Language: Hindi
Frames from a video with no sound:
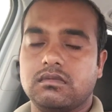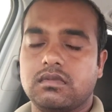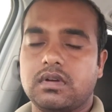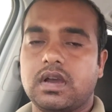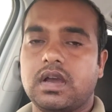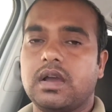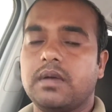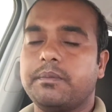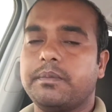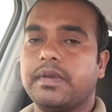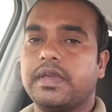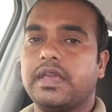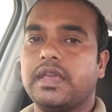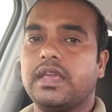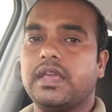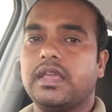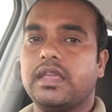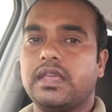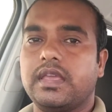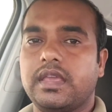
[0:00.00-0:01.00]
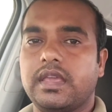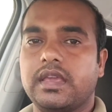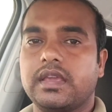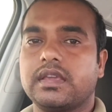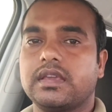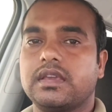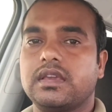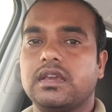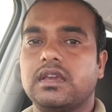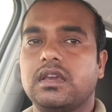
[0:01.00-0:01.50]
वहाँ पे
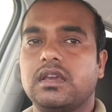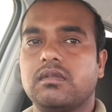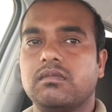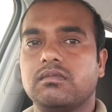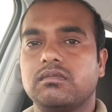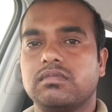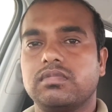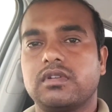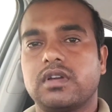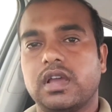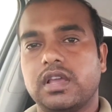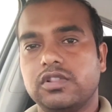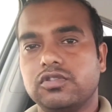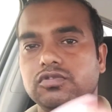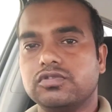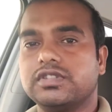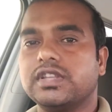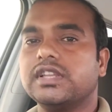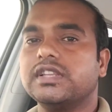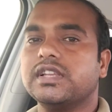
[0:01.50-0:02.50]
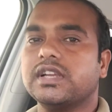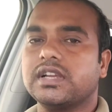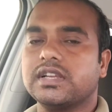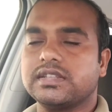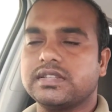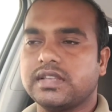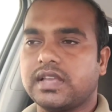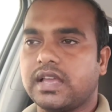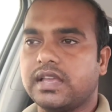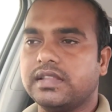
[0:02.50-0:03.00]
एक कहीं दूसरे
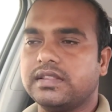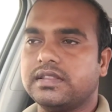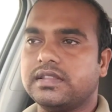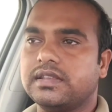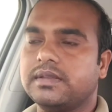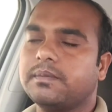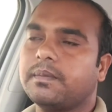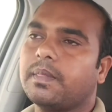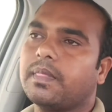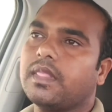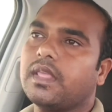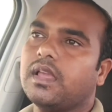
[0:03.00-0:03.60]
जगह से आई थी